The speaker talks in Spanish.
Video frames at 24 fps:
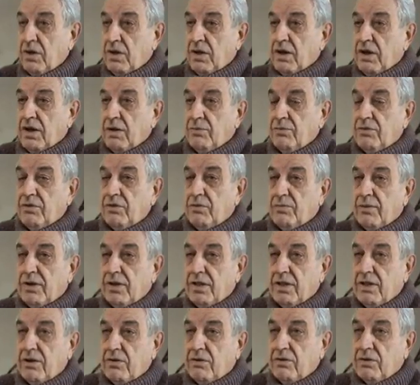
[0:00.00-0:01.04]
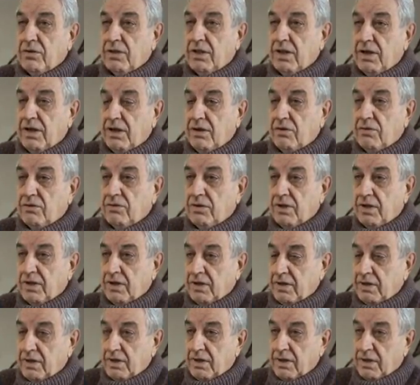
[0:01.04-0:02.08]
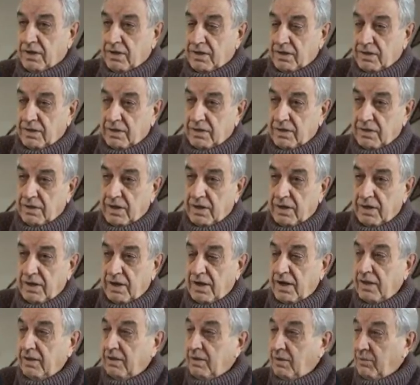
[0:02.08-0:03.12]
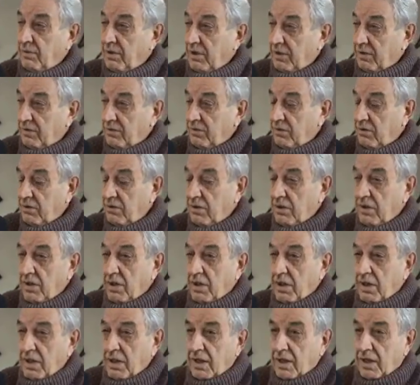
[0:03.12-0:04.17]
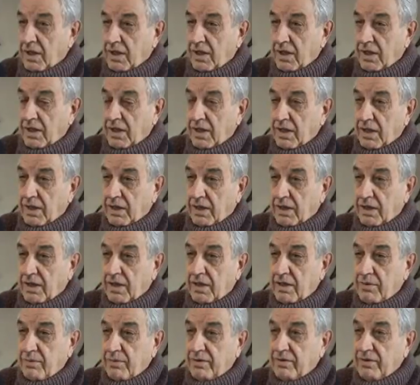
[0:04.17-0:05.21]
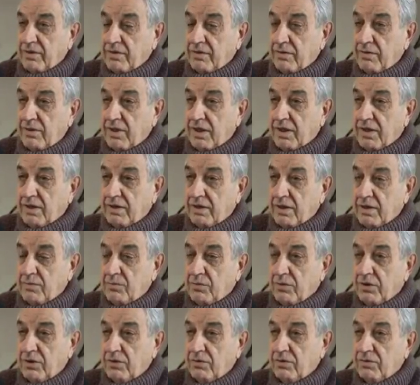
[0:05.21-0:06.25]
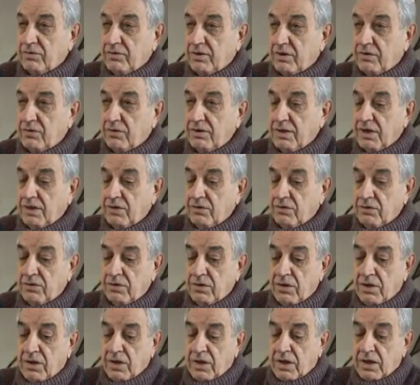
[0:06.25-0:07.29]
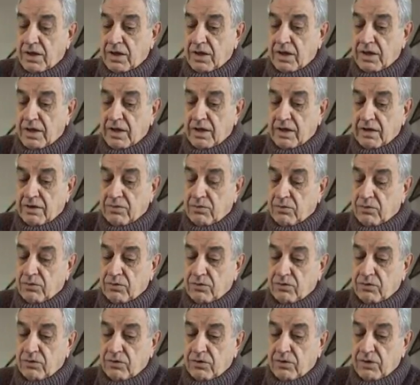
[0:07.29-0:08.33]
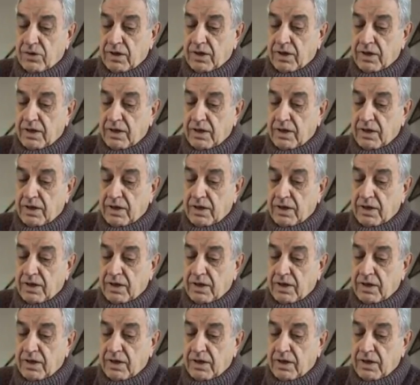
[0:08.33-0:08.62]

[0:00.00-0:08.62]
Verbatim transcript: la municipalidad y los hoteleros en, el ente mixto eh, y las demás actividades que ya hemos ido desarrollando y el curso y,